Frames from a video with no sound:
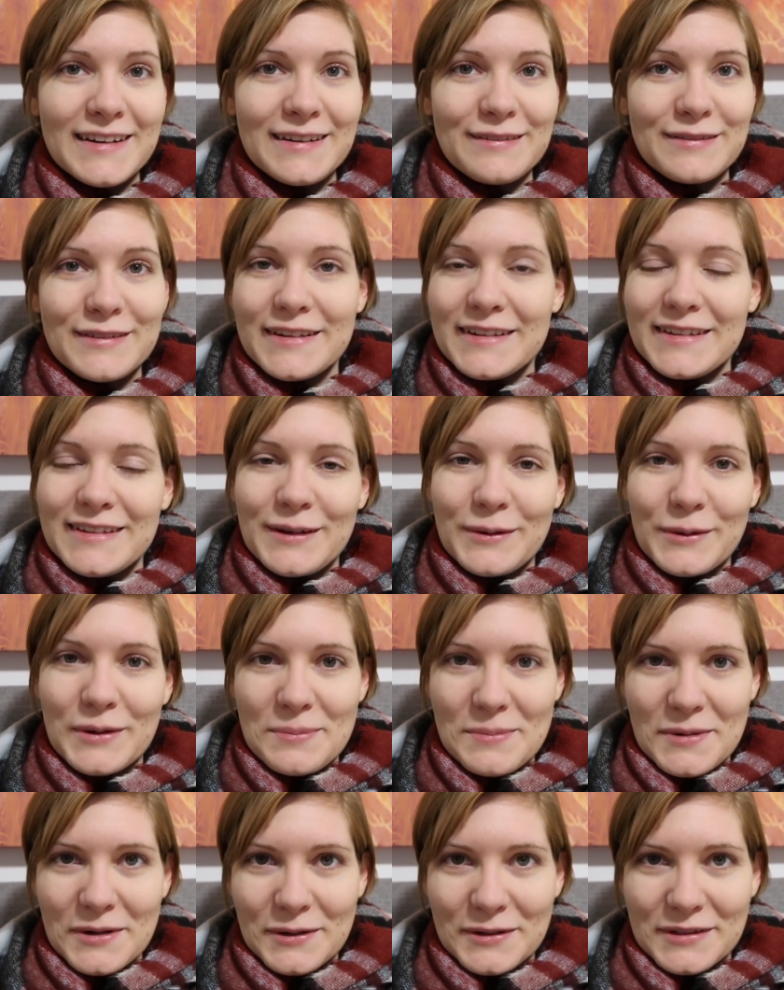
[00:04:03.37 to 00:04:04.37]
Ich finde sie auch
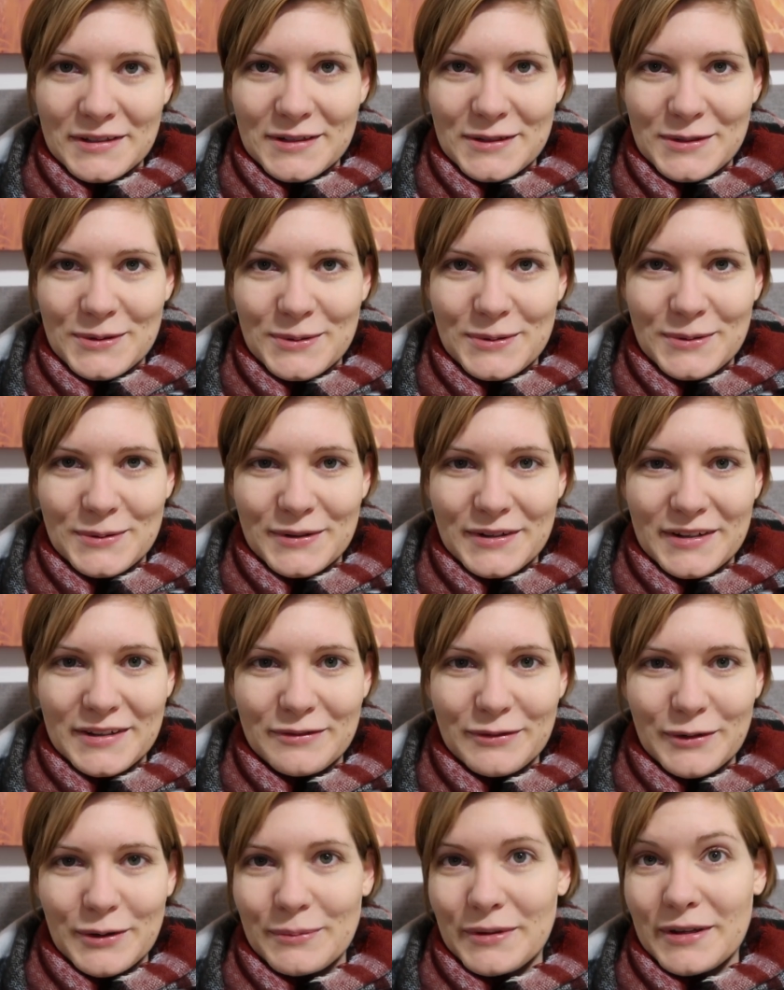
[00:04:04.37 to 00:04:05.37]
immer noch sehr schön und
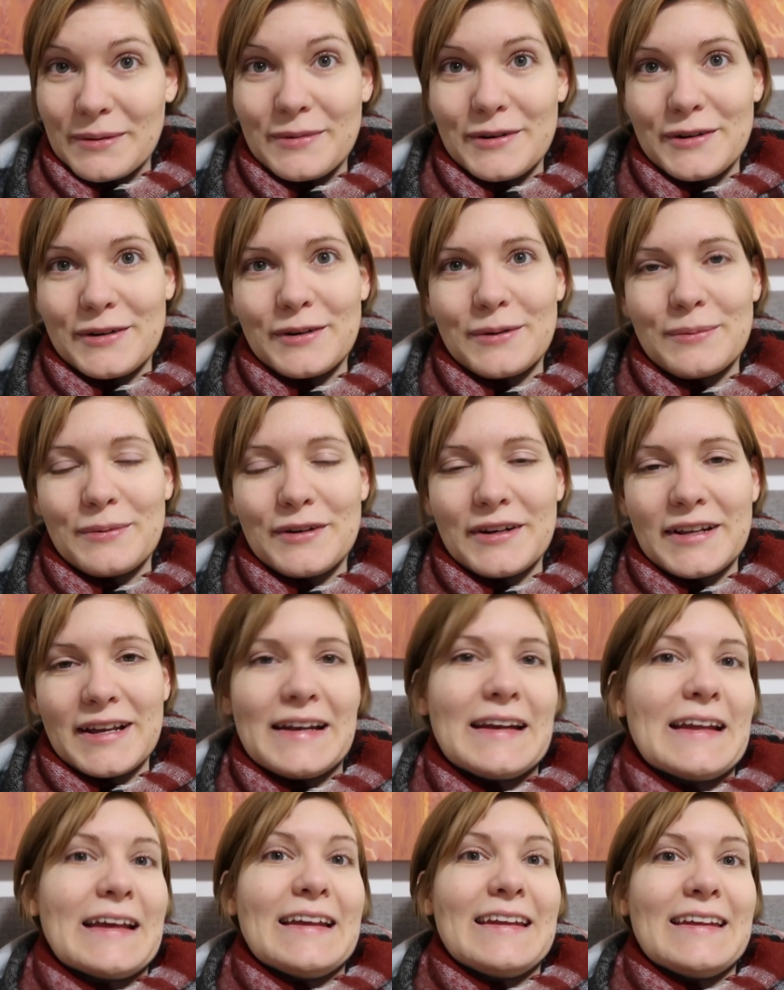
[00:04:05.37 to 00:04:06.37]
ich freue mich immer noch darüber und
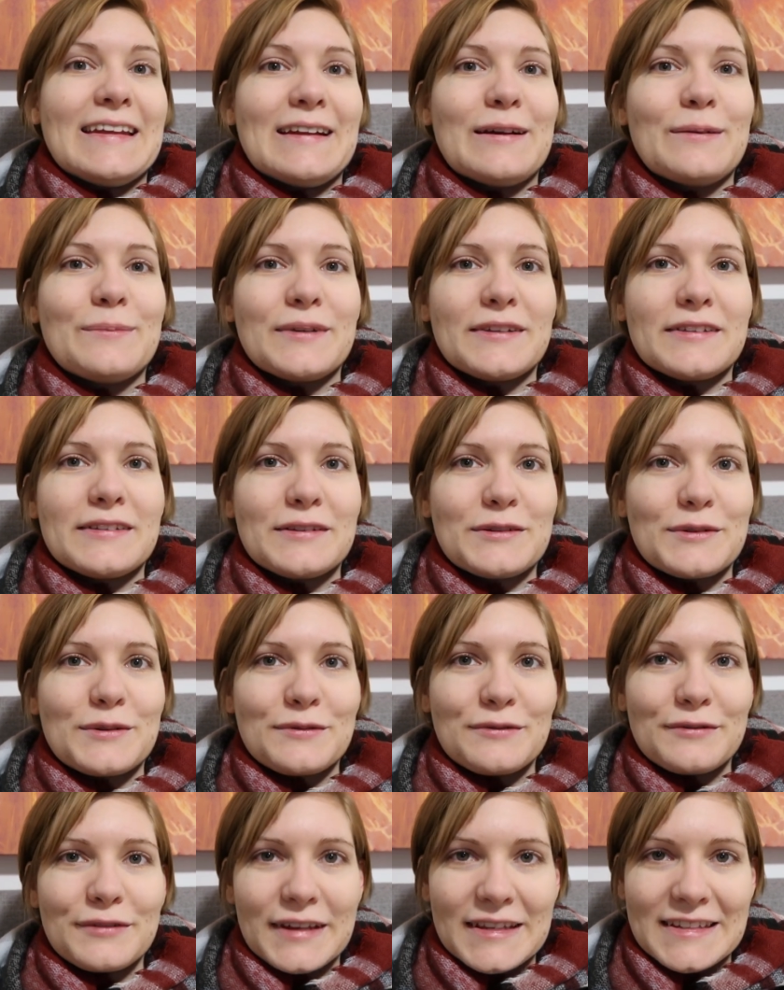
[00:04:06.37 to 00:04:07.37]
kann gar nicht glauben, dass es
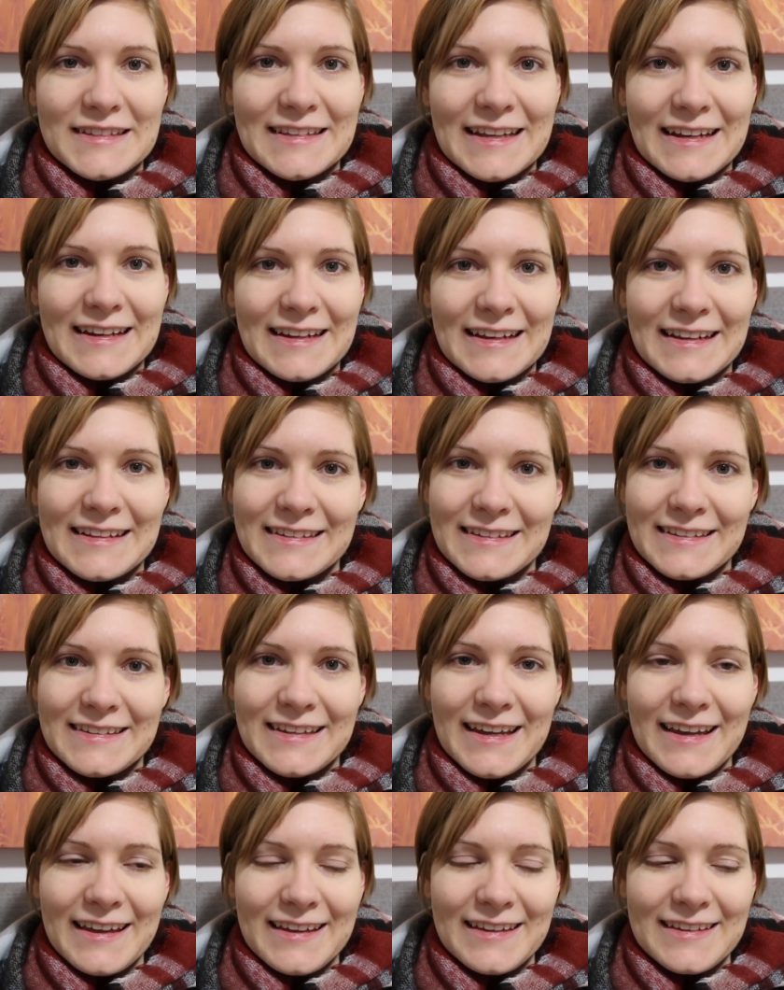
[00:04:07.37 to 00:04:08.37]
schon fast ein ganzes
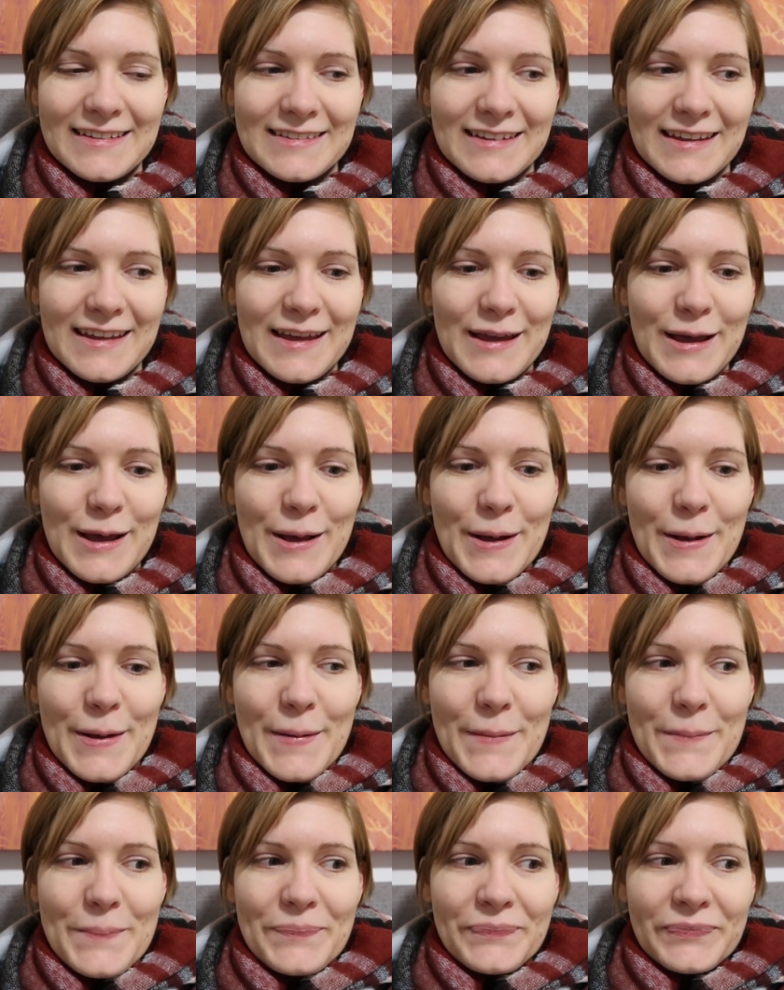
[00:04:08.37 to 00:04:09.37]
Jahr her ist.
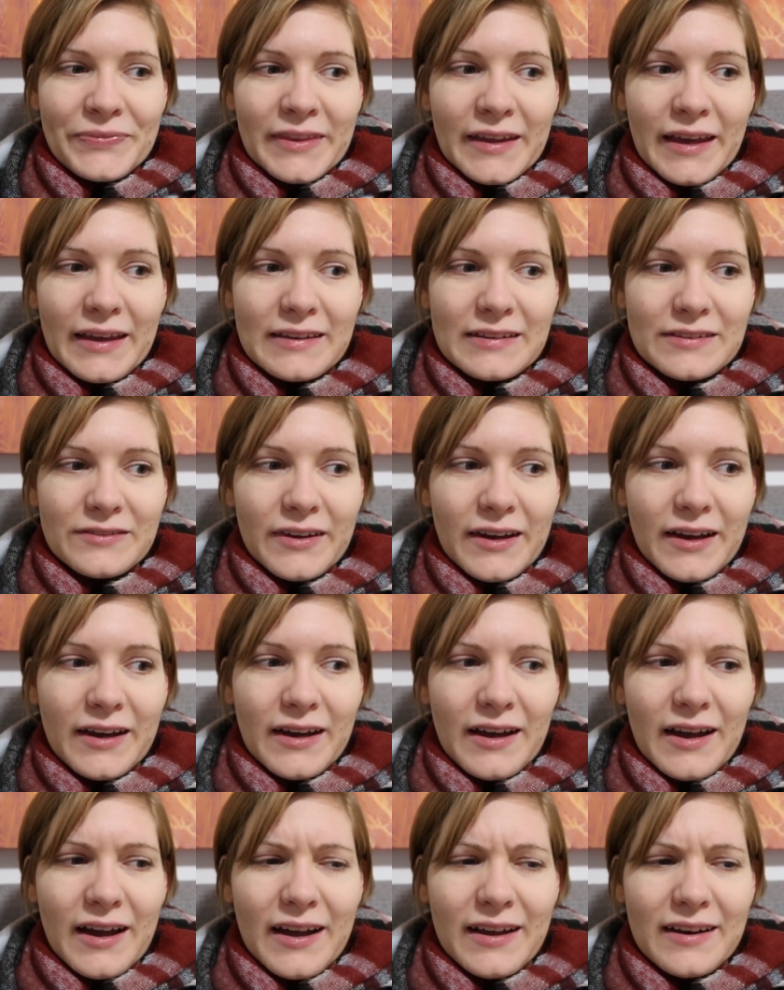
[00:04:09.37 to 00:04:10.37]
Es
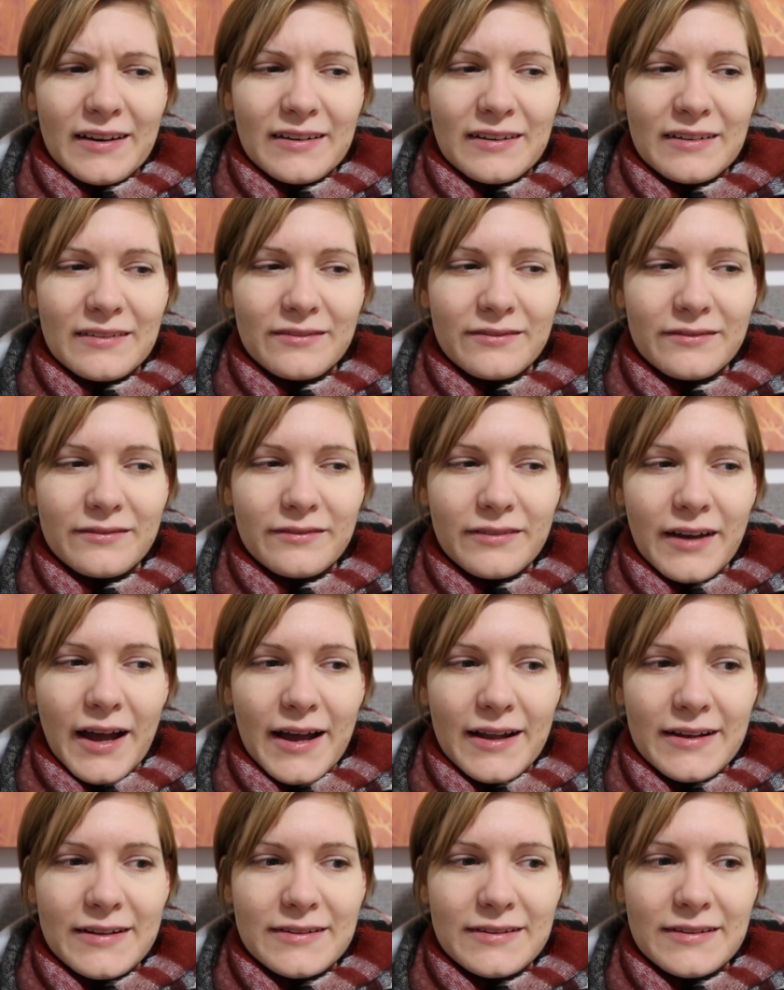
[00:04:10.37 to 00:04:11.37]
war ein
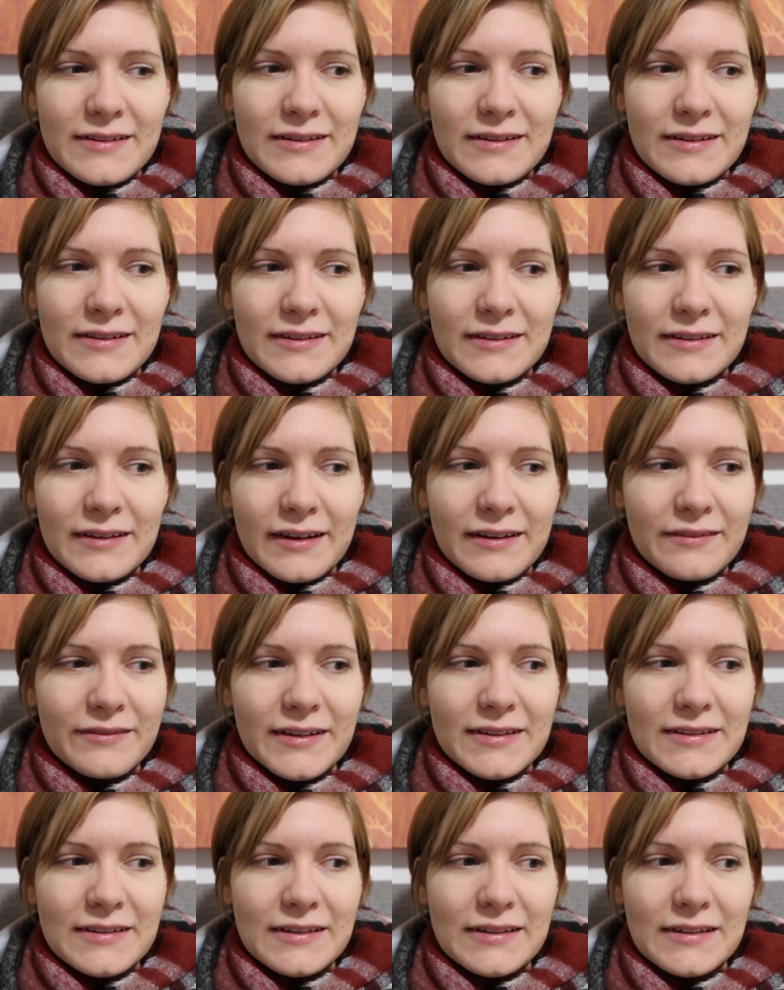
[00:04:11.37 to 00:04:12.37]
wahnsinnig, eine
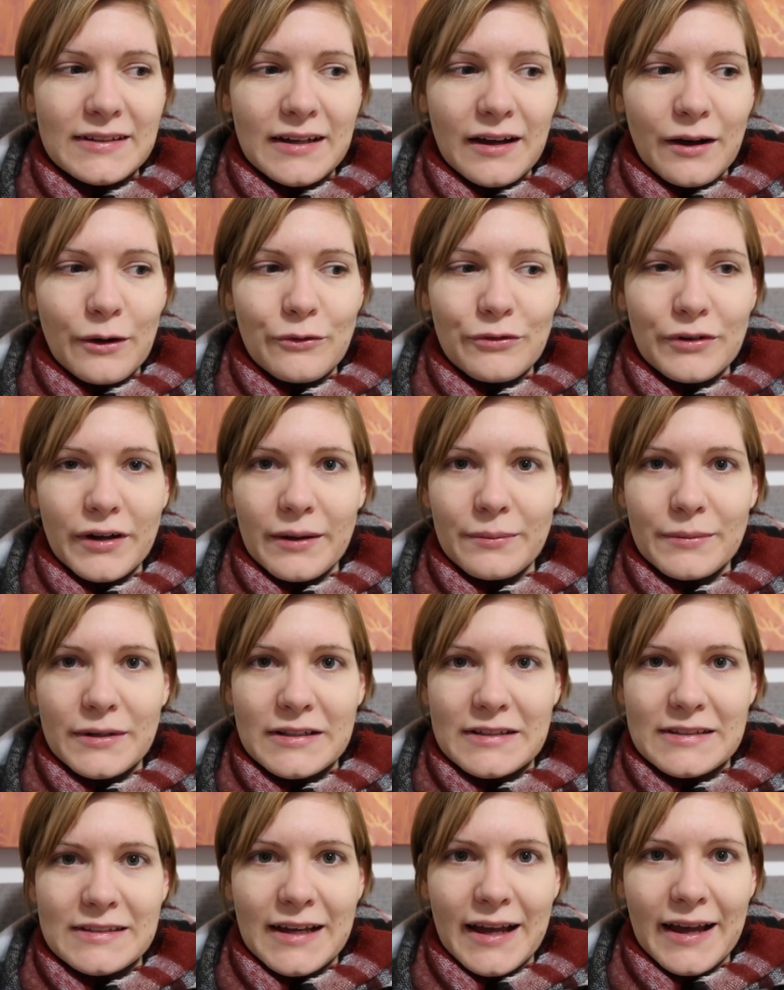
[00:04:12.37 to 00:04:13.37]
wahnsinnig
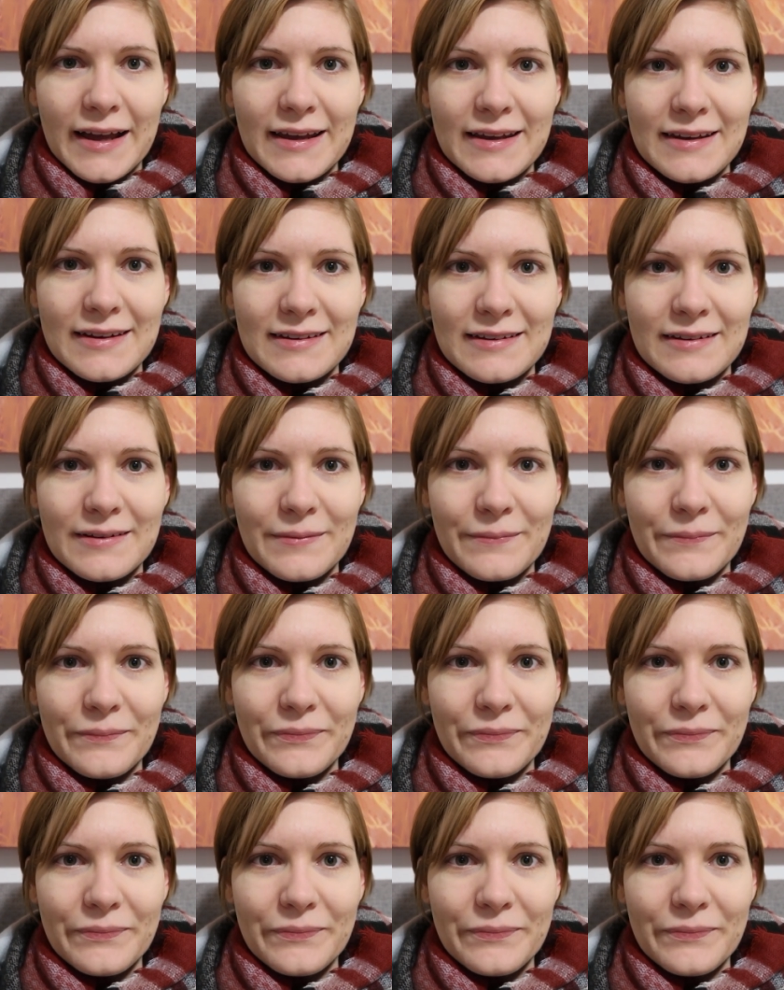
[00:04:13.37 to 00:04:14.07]
aufreibende Zeit.